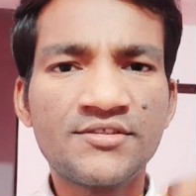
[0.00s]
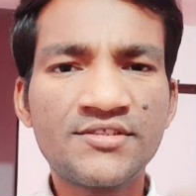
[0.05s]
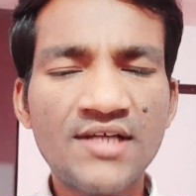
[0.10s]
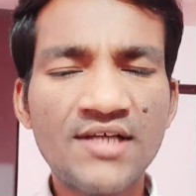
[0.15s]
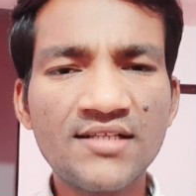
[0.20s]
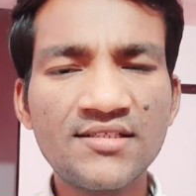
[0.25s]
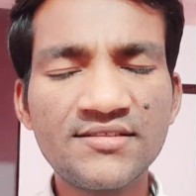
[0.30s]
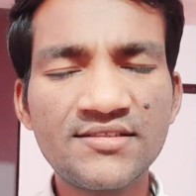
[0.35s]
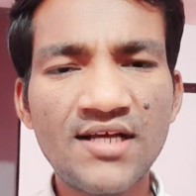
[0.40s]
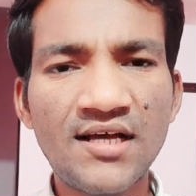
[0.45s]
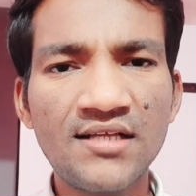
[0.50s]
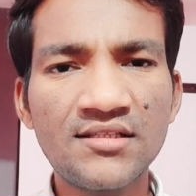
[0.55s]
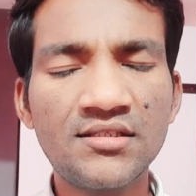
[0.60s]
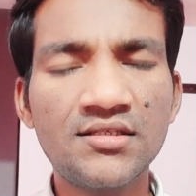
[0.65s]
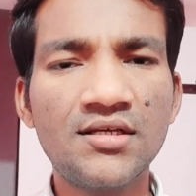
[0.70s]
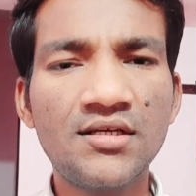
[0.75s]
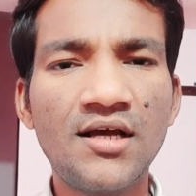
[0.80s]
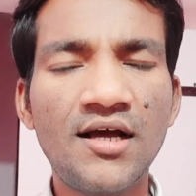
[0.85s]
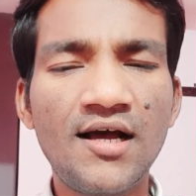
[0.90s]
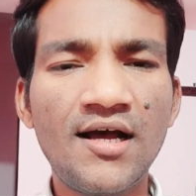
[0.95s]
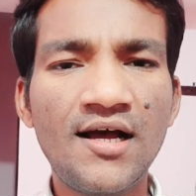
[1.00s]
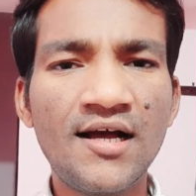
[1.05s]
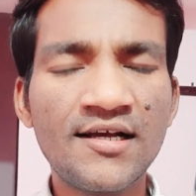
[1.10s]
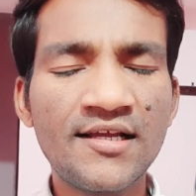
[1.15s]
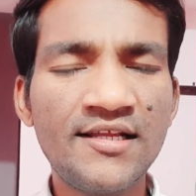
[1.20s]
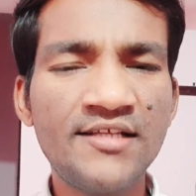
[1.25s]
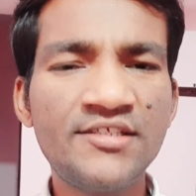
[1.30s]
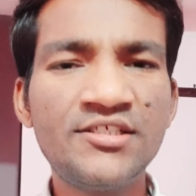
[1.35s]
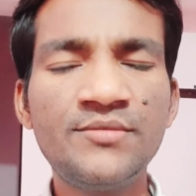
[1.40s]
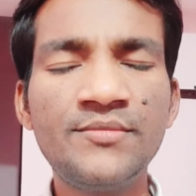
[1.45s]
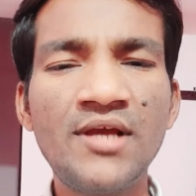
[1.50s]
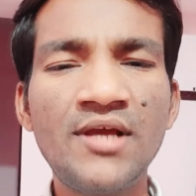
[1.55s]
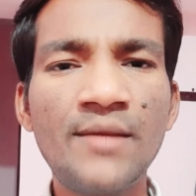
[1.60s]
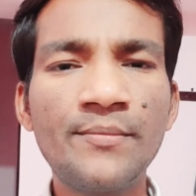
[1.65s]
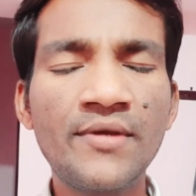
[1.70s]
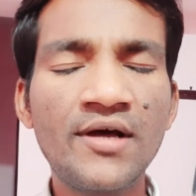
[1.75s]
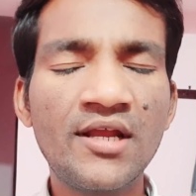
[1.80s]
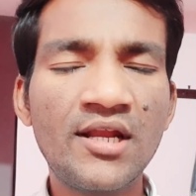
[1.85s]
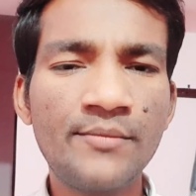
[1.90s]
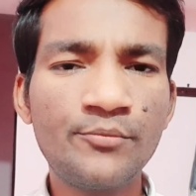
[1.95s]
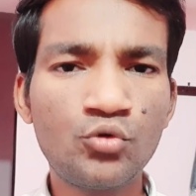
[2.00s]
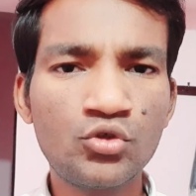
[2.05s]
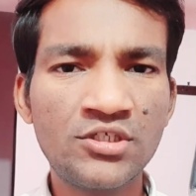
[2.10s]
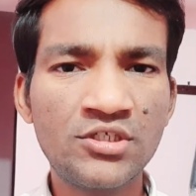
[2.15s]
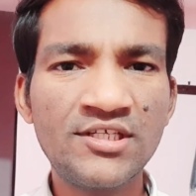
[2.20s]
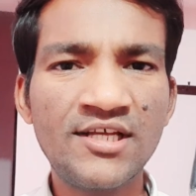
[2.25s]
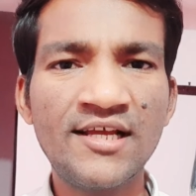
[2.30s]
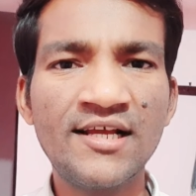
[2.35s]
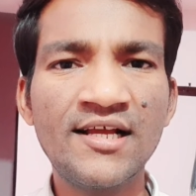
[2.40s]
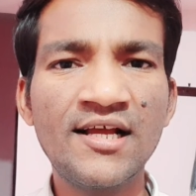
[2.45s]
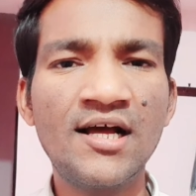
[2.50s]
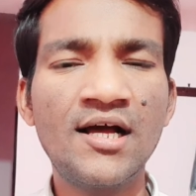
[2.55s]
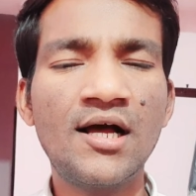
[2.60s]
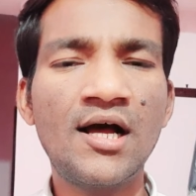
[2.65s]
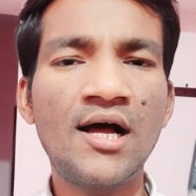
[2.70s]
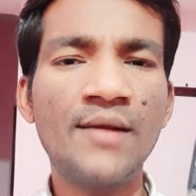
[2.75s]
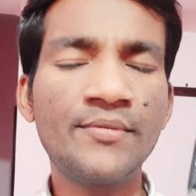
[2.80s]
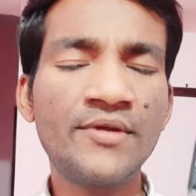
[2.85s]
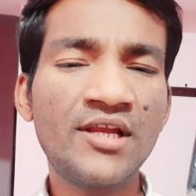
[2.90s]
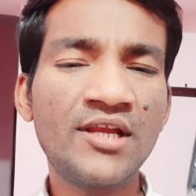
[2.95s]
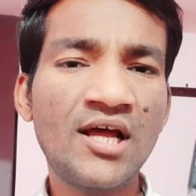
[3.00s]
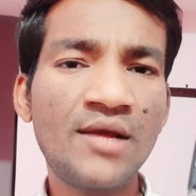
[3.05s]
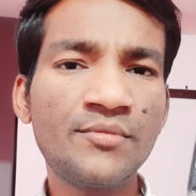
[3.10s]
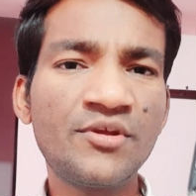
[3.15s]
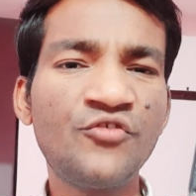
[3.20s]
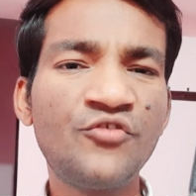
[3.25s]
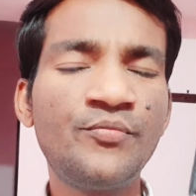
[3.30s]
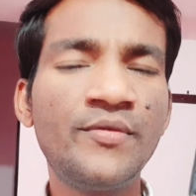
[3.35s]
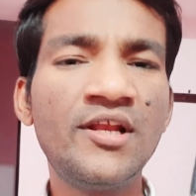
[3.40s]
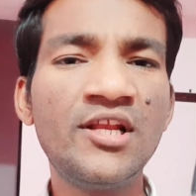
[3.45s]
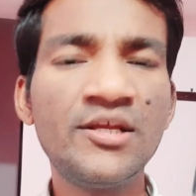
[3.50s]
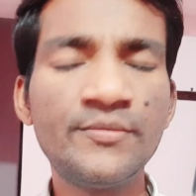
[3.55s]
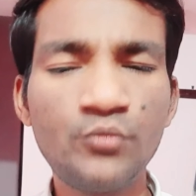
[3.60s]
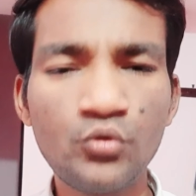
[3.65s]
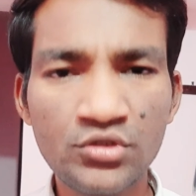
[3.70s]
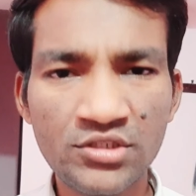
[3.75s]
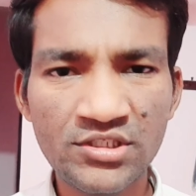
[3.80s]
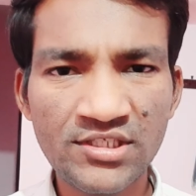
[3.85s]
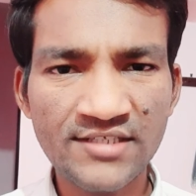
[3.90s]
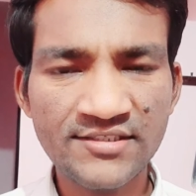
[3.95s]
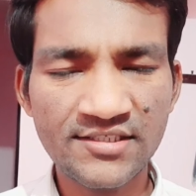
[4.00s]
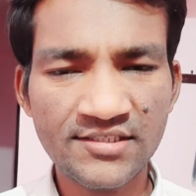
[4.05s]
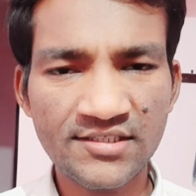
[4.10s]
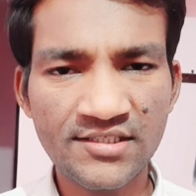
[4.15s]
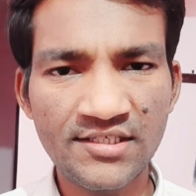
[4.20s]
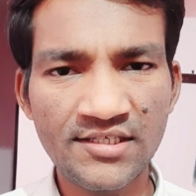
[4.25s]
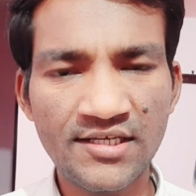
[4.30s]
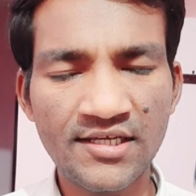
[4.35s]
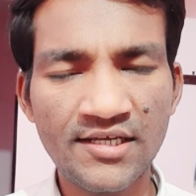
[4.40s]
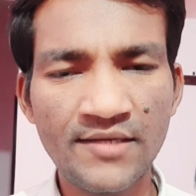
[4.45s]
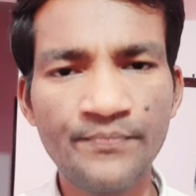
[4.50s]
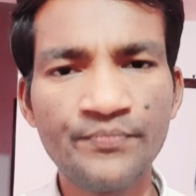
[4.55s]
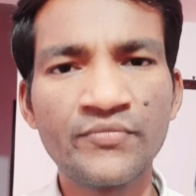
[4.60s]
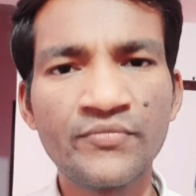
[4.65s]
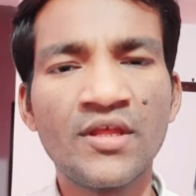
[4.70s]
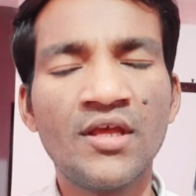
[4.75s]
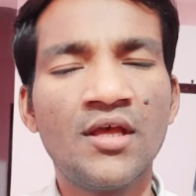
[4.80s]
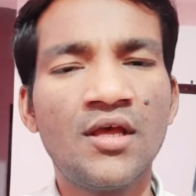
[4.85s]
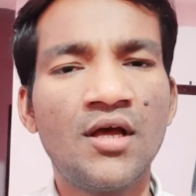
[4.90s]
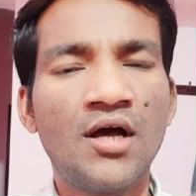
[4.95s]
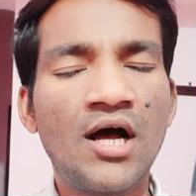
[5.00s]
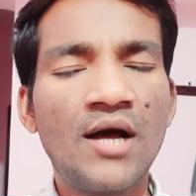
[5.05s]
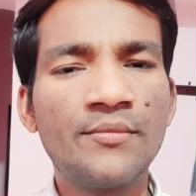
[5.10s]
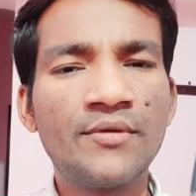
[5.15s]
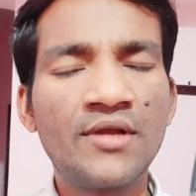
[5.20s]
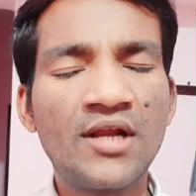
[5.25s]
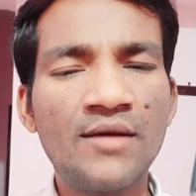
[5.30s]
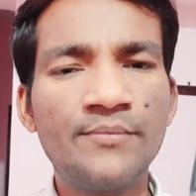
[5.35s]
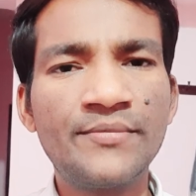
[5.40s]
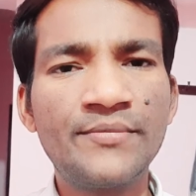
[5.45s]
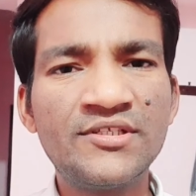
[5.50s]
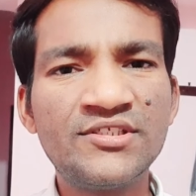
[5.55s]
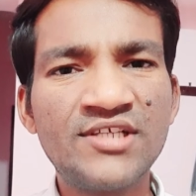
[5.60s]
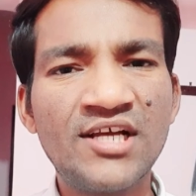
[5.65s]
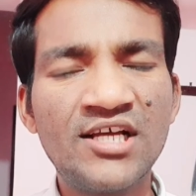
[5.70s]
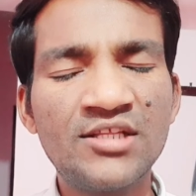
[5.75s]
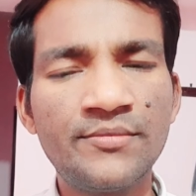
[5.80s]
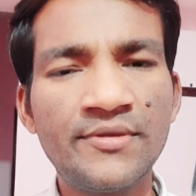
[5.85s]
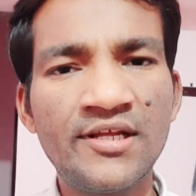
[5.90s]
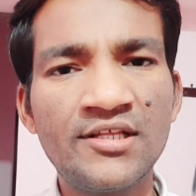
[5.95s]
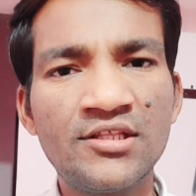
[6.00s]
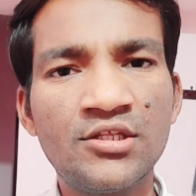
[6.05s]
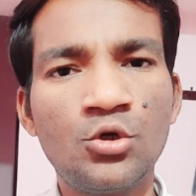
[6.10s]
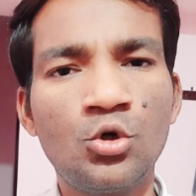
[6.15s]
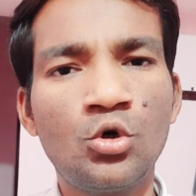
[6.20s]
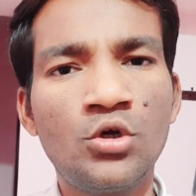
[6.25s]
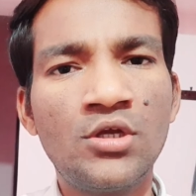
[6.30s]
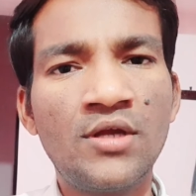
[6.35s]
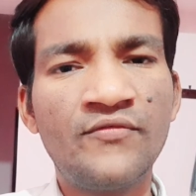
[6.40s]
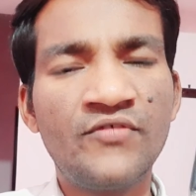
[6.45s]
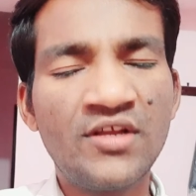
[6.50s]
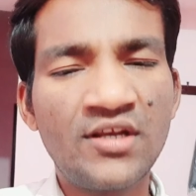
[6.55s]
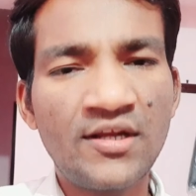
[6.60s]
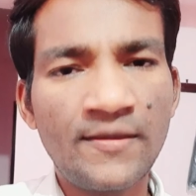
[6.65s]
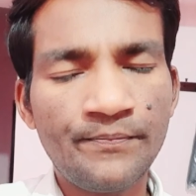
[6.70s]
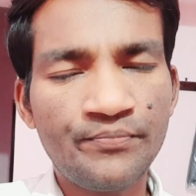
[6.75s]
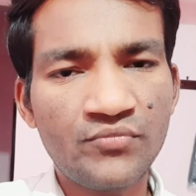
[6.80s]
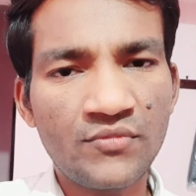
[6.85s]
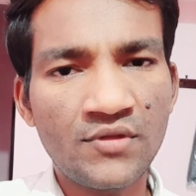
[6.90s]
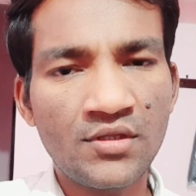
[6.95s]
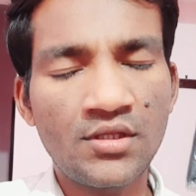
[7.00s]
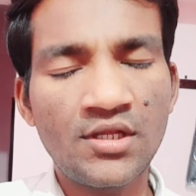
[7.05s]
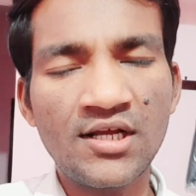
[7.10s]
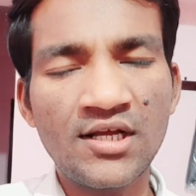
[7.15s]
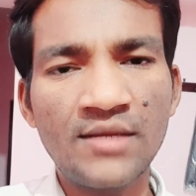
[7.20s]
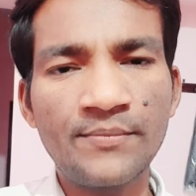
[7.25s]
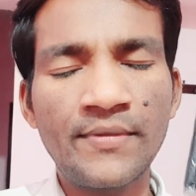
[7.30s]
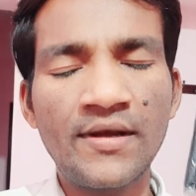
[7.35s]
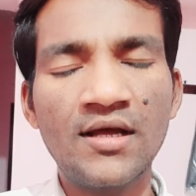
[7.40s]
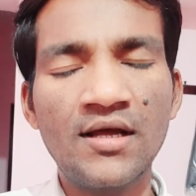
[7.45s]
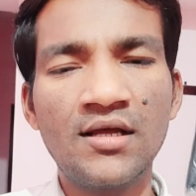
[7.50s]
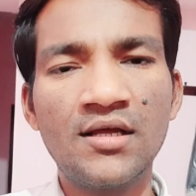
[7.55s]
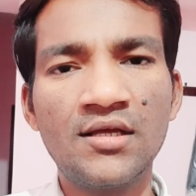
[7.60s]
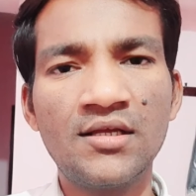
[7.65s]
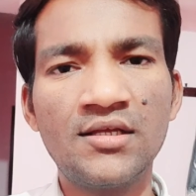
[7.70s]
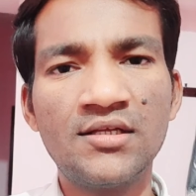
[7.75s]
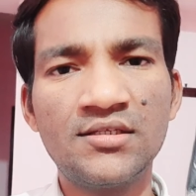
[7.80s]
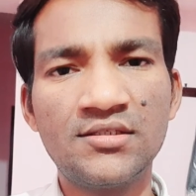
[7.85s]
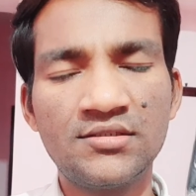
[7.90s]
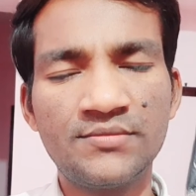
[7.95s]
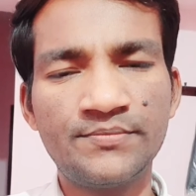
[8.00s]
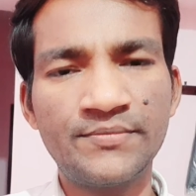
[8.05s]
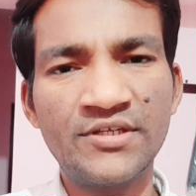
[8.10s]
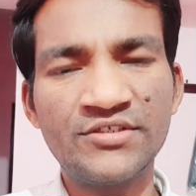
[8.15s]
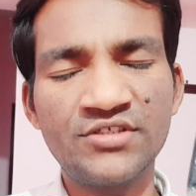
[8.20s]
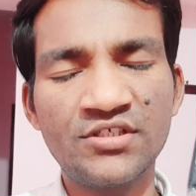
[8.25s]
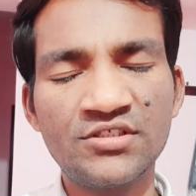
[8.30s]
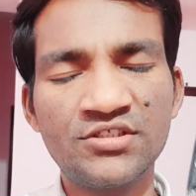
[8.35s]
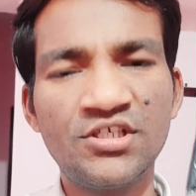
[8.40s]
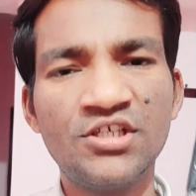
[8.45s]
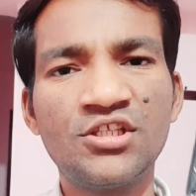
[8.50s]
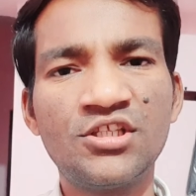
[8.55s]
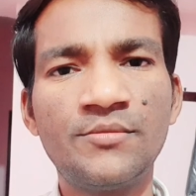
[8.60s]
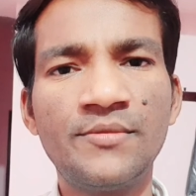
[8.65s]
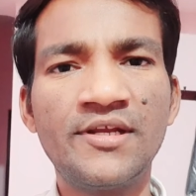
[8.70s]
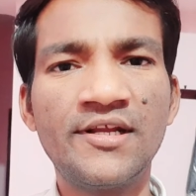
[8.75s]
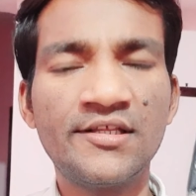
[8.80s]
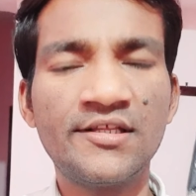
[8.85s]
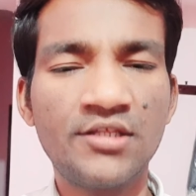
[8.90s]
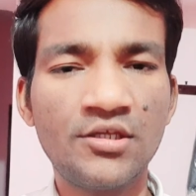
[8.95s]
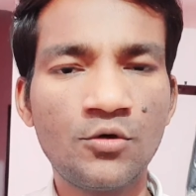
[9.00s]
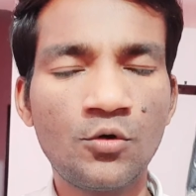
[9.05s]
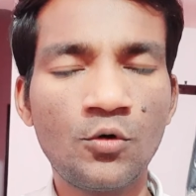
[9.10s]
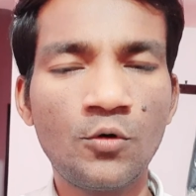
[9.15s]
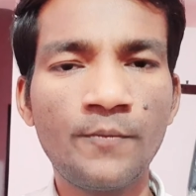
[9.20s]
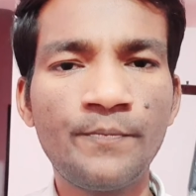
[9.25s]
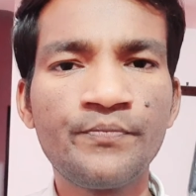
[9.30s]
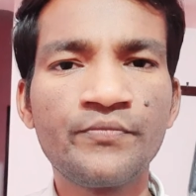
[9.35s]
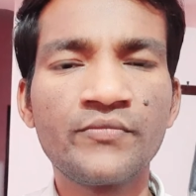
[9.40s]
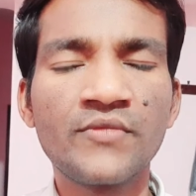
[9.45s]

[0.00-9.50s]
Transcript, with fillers: साथ ही साथ अंग्रेजी में आपका नाम पूछा जाएगा आपके नाम की स्पेलिंग पूछी जा सकती है आप ग्राम पंचायत में रहते हो या फिर नगर परिषद क्षेत्र में रहते हो